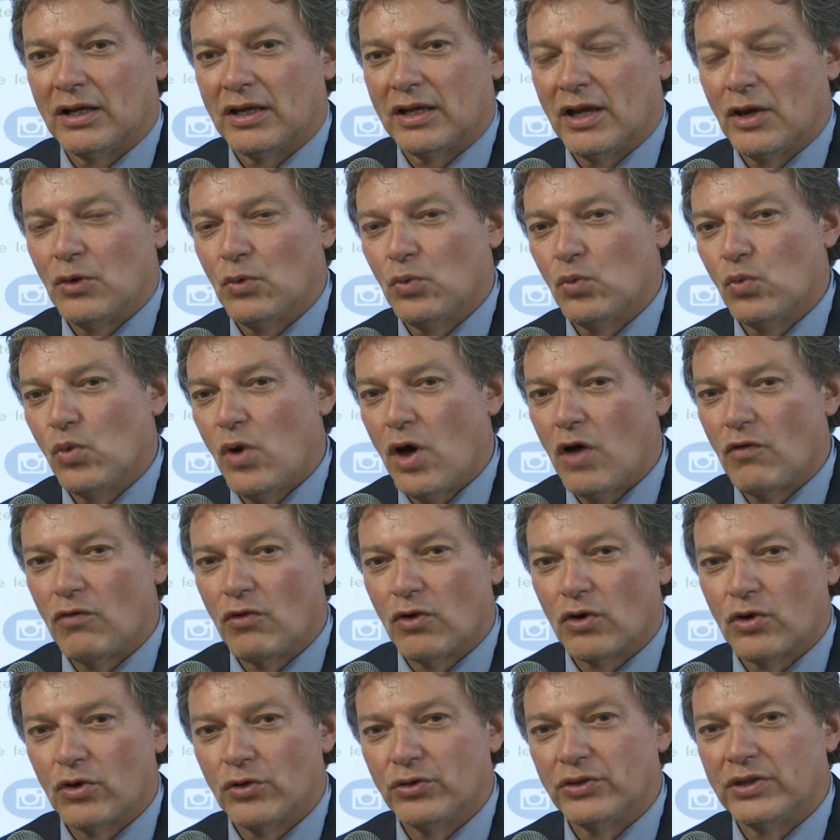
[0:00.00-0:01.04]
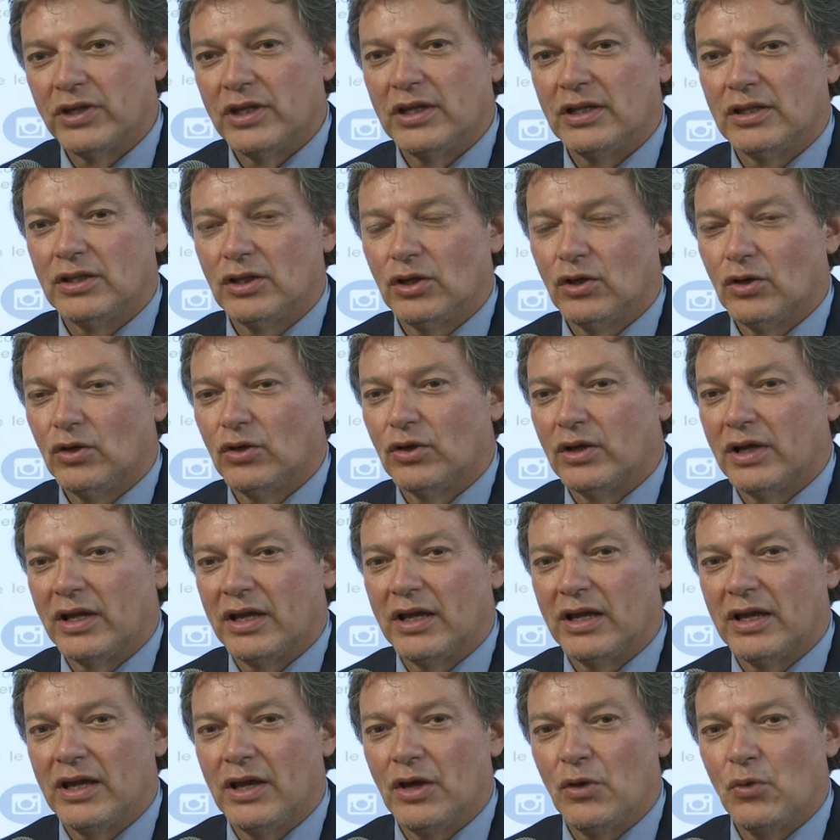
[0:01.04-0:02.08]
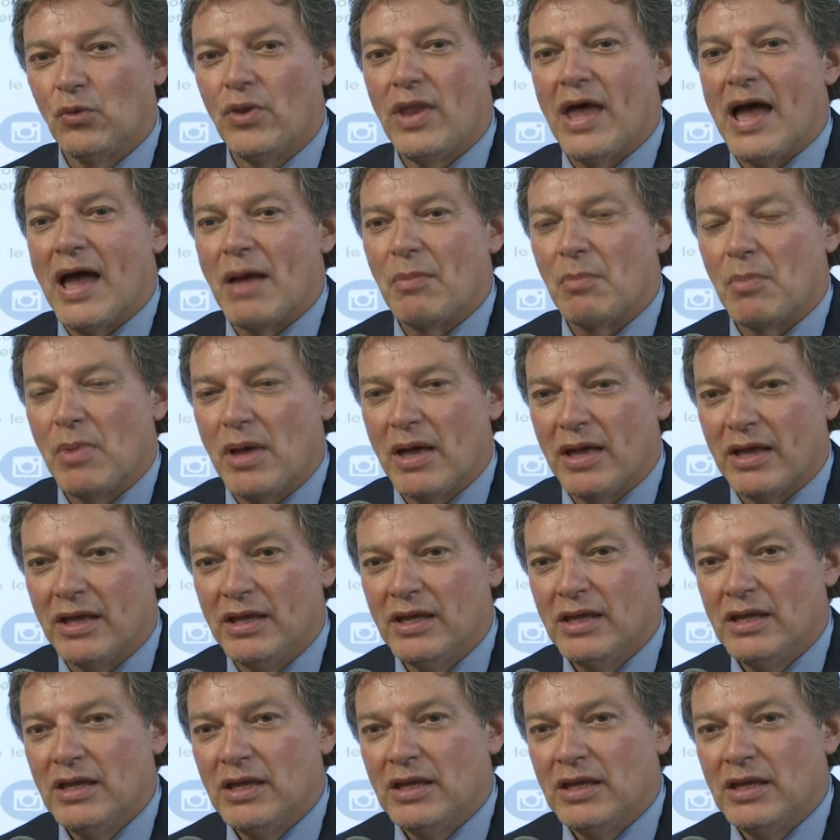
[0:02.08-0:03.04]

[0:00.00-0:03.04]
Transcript: che è un nuovo contenitore, è un hub